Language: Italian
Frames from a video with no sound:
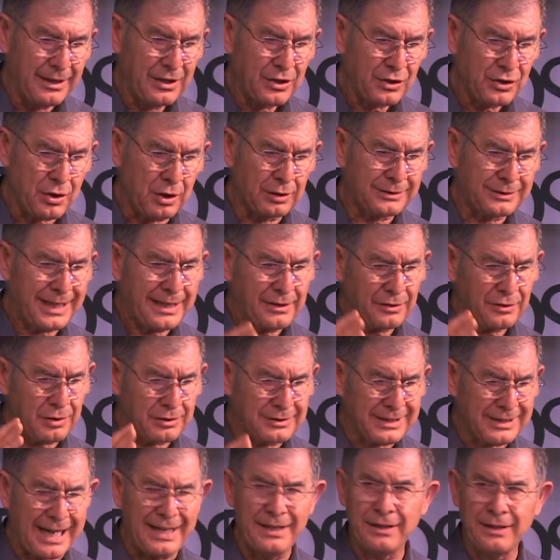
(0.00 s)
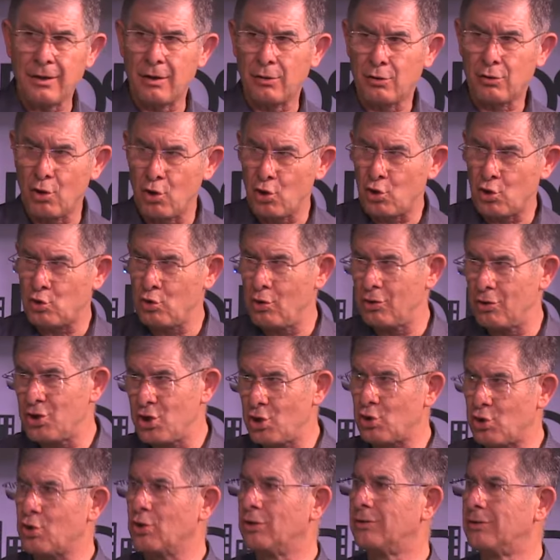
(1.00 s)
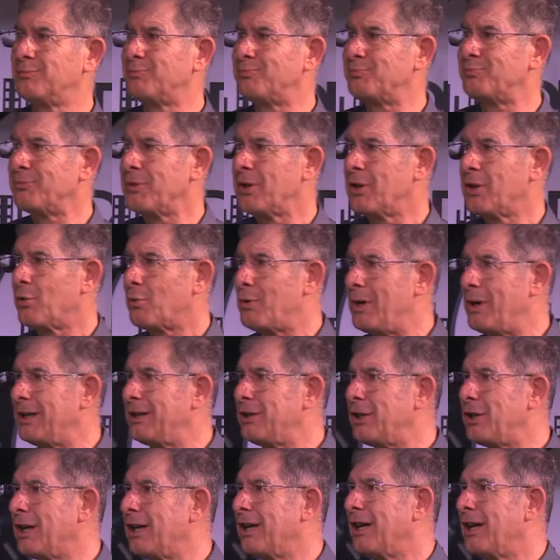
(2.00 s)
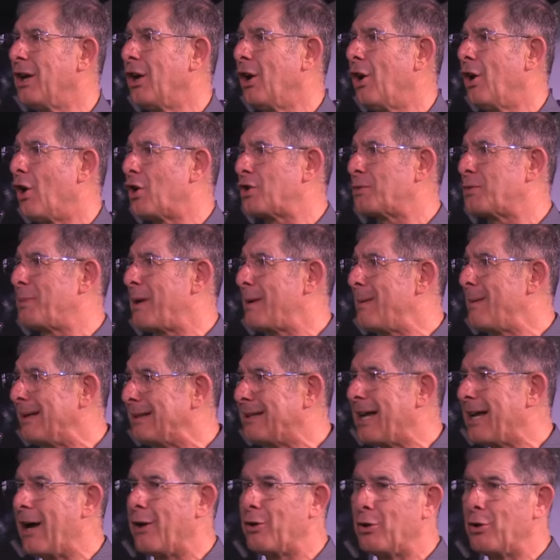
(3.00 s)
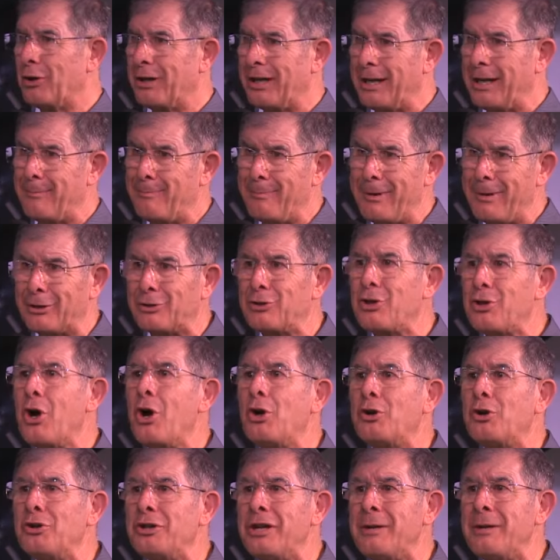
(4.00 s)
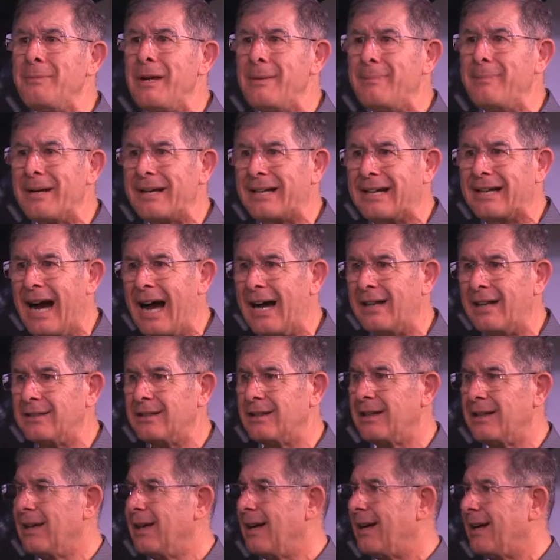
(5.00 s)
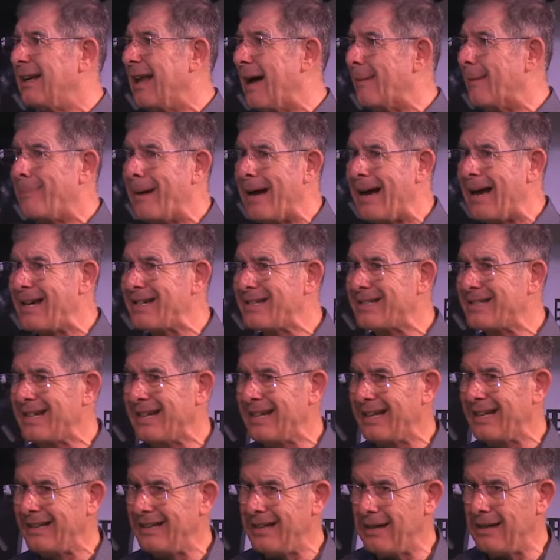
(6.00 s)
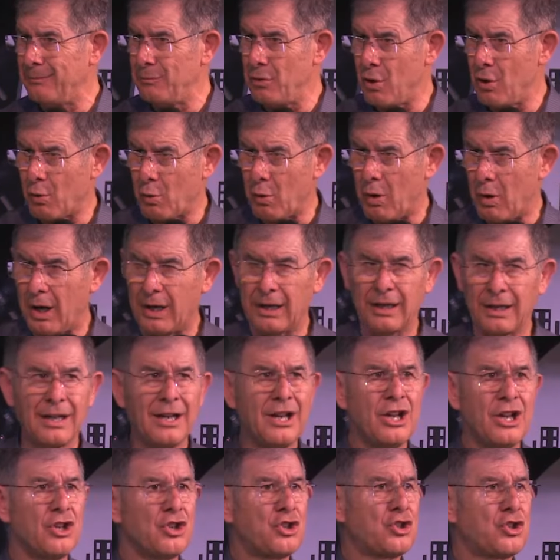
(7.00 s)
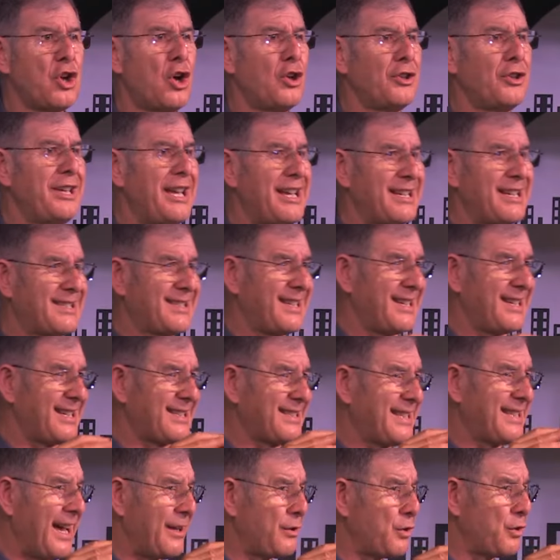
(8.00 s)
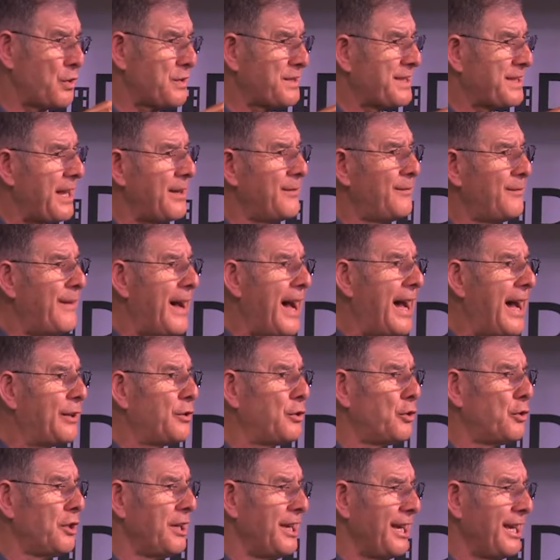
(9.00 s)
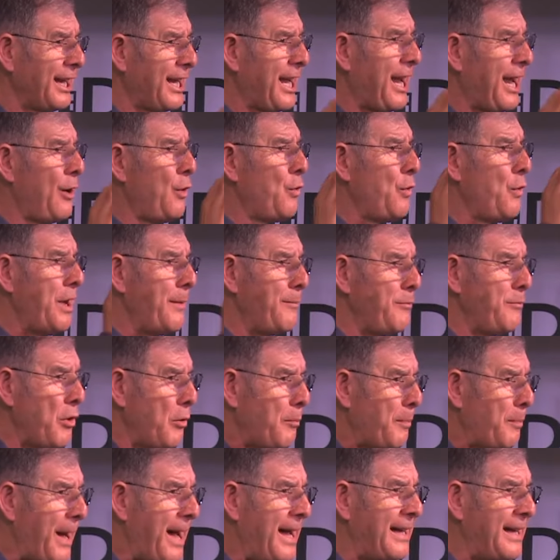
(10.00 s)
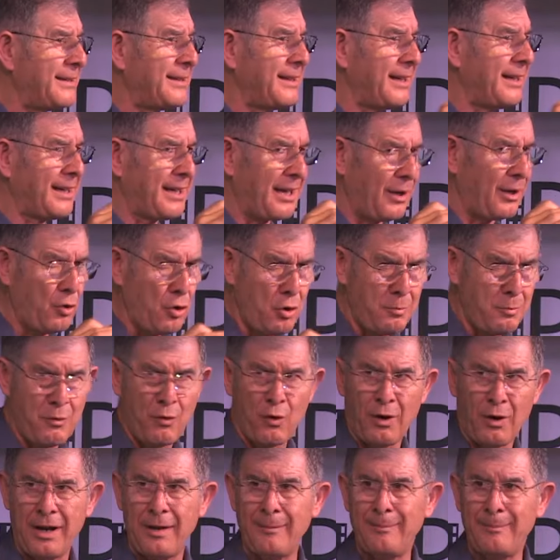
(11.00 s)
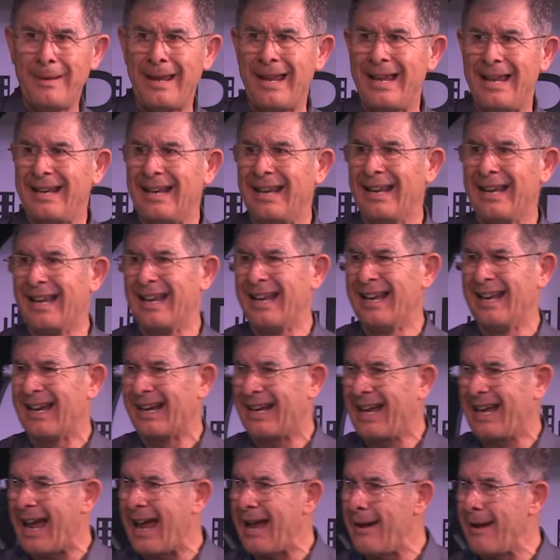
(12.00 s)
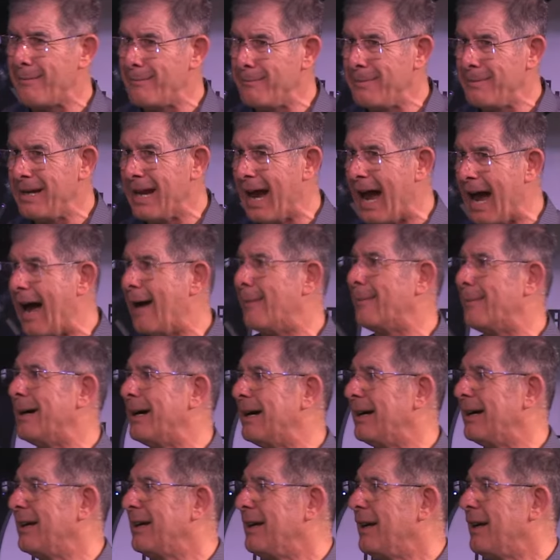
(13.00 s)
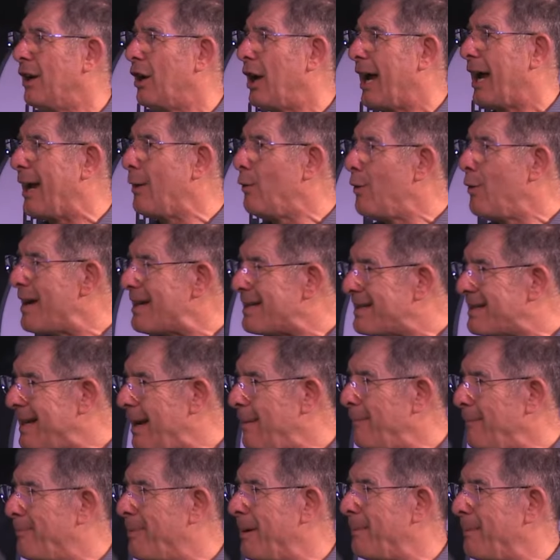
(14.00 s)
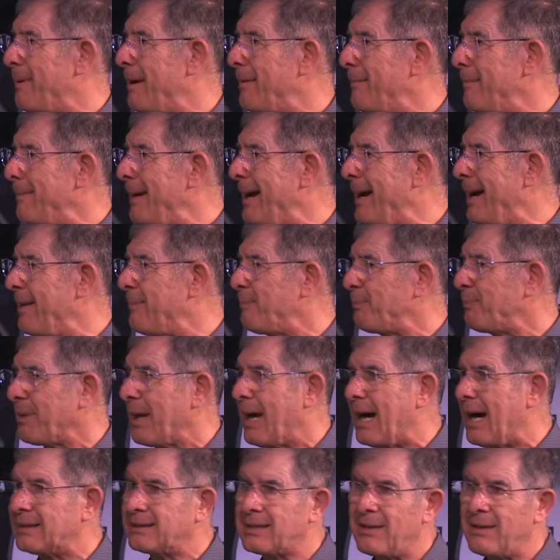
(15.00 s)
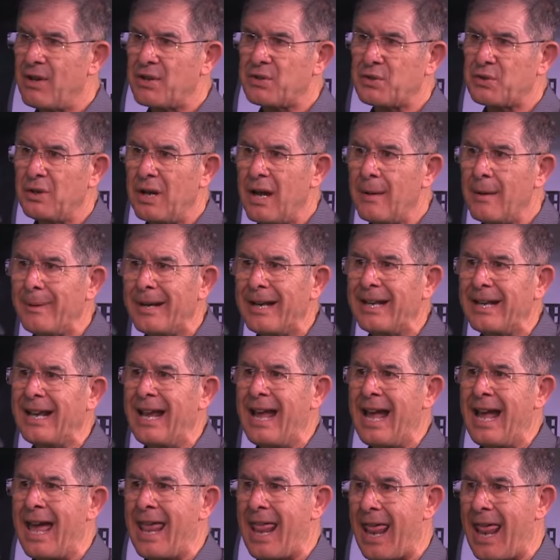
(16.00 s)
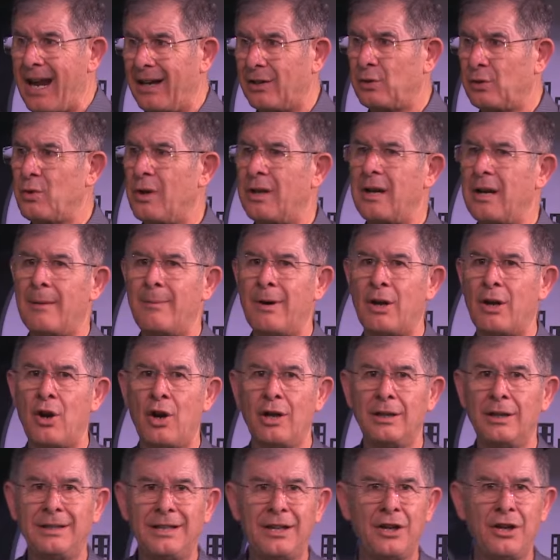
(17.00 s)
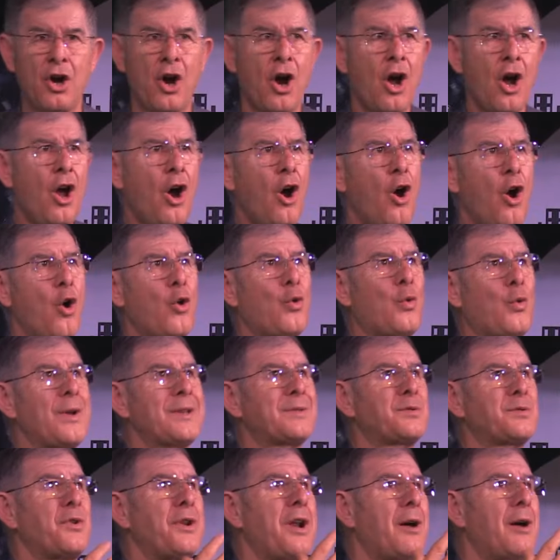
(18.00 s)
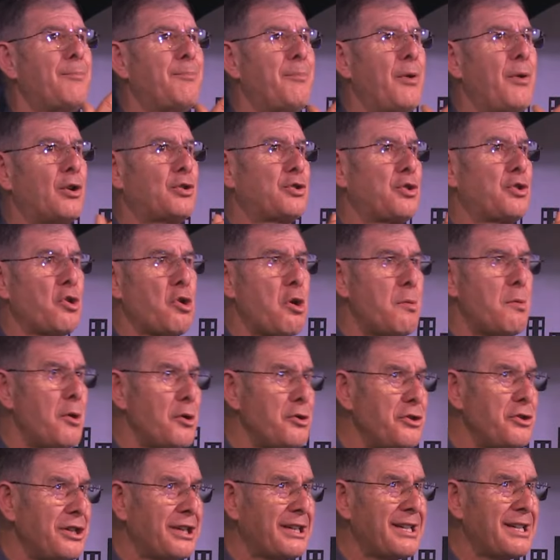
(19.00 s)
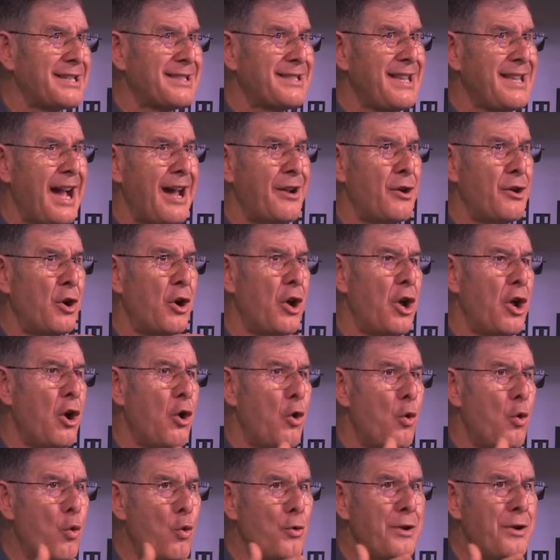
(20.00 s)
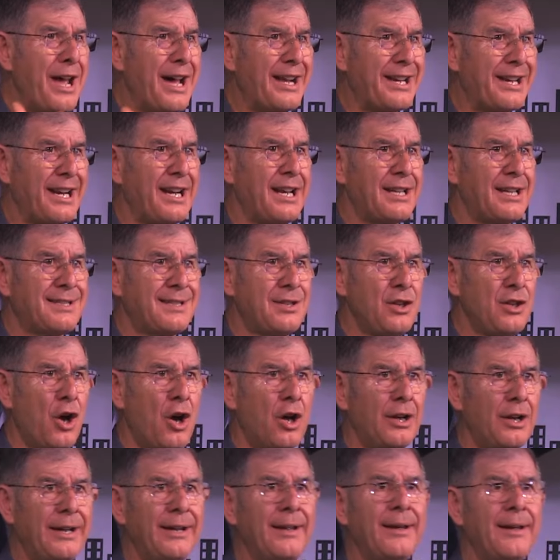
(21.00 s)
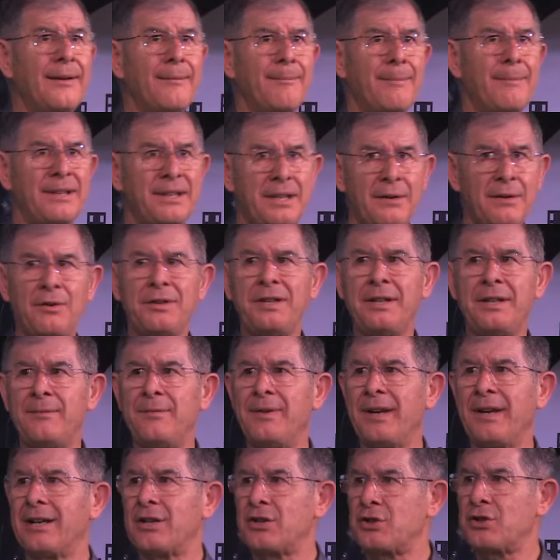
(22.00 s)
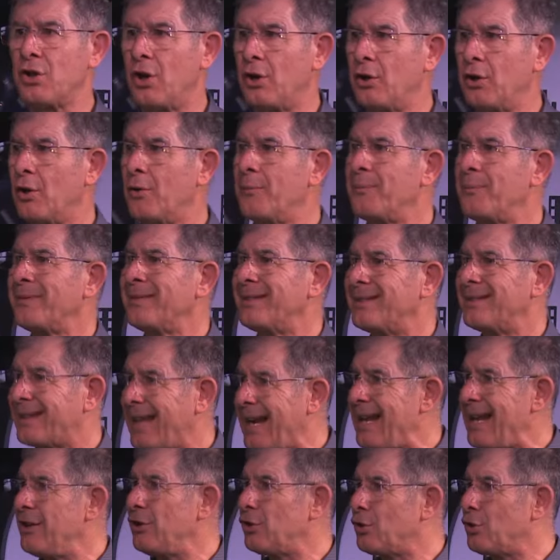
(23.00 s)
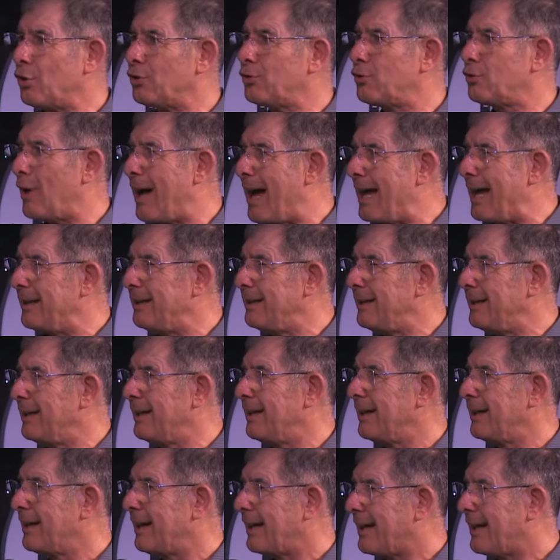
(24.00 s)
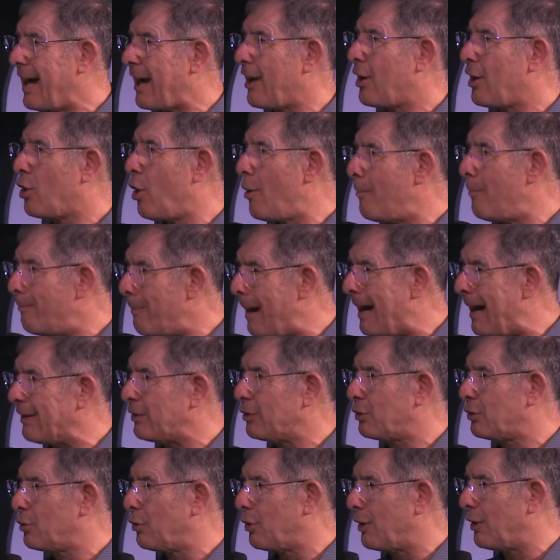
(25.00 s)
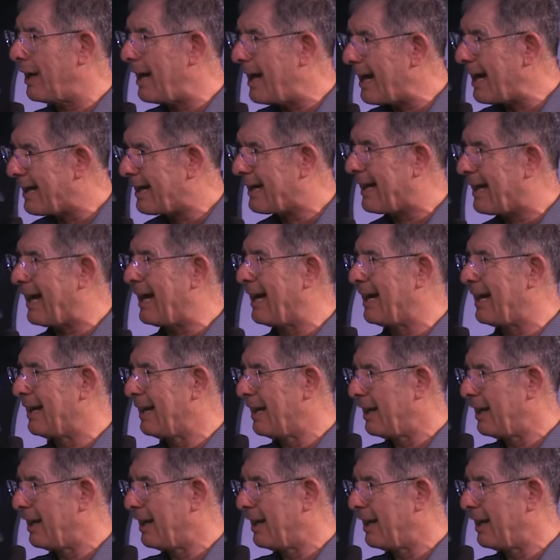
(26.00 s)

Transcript: Sono 38 anni che ho conosciuto Gesù, quindi ho sperimentato il perdono dei miei peccati, la pace nel mio cuore. So di essere stato salvato, che Lui è mio Padre, che Lui mi vuole bene, che mi ama e Lui è sempre per me attraverso la preghiera, la lettura della parola di Dio, ho questo rapporto come ogni cristiano, una relazione, ma devo dirvi che sono 38 anni che combatto e che